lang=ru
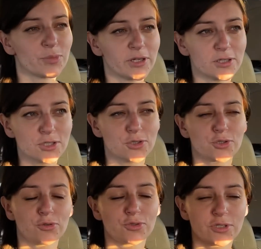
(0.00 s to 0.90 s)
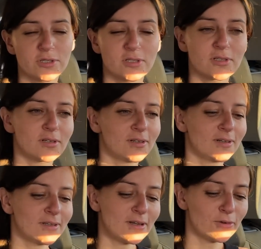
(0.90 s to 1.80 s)
Мне кажется, что жизнь
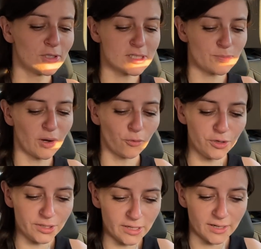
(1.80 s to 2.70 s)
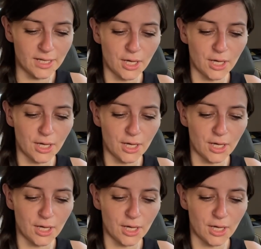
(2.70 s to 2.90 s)
э, довольно спокойная.